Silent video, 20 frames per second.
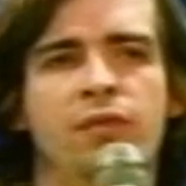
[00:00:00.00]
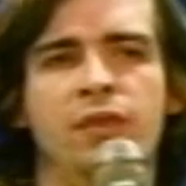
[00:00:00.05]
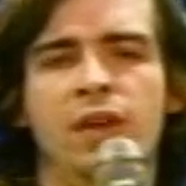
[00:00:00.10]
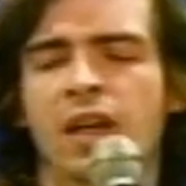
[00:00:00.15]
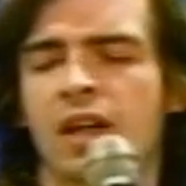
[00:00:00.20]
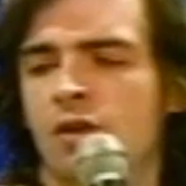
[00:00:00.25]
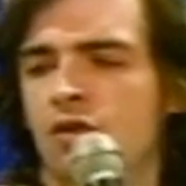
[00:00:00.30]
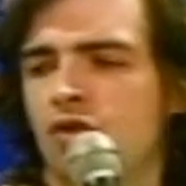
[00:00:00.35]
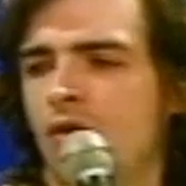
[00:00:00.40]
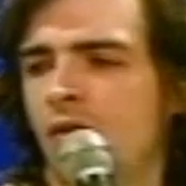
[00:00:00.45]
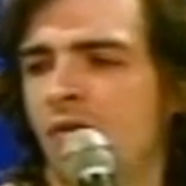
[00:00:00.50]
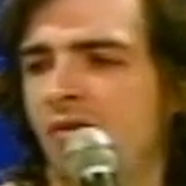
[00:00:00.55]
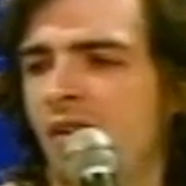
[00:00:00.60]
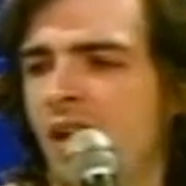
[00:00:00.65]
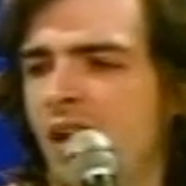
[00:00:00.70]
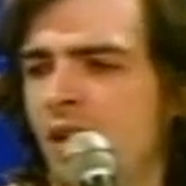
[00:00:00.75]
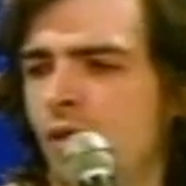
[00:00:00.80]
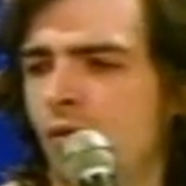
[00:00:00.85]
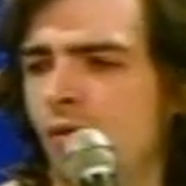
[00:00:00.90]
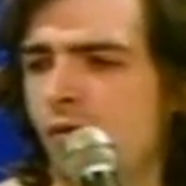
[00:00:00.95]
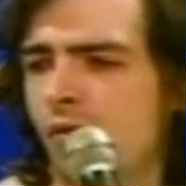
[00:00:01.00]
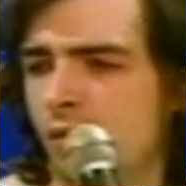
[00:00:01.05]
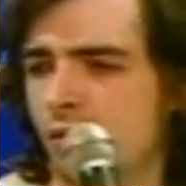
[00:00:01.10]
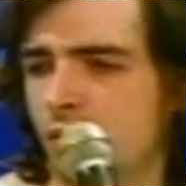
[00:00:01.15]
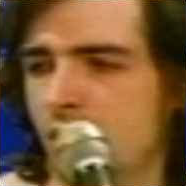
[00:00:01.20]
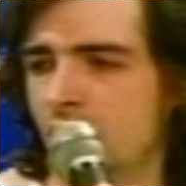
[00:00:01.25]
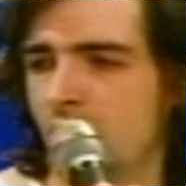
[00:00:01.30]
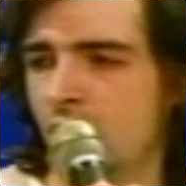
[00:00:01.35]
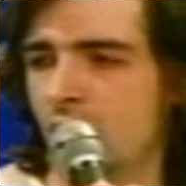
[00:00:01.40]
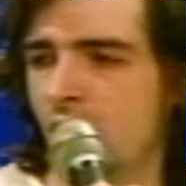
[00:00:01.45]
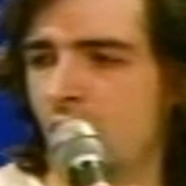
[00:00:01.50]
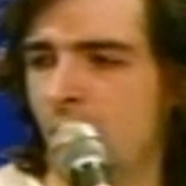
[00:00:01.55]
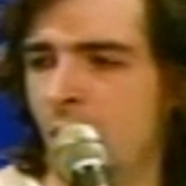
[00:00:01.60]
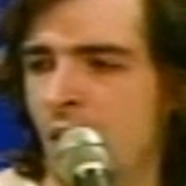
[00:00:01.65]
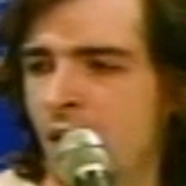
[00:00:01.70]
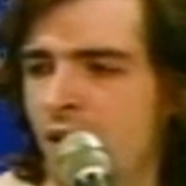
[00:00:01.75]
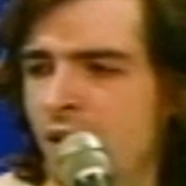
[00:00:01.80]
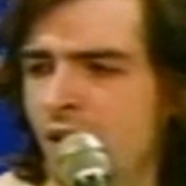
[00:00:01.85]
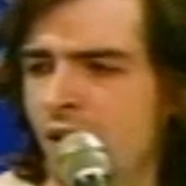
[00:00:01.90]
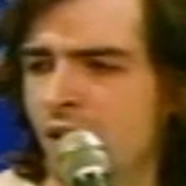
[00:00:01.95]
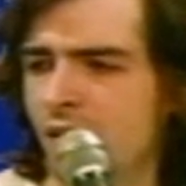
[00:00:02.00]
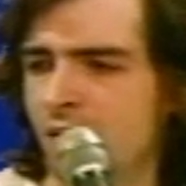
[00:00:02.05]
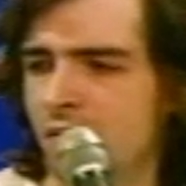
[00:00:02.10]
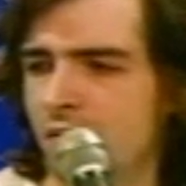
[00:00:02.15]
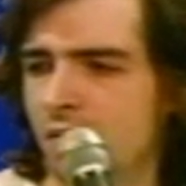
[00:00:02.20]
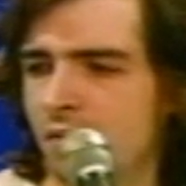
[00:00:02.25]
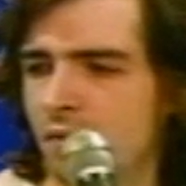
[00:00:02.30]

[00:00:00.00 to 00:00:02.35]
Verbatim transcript: vinha chovendo na Bahia.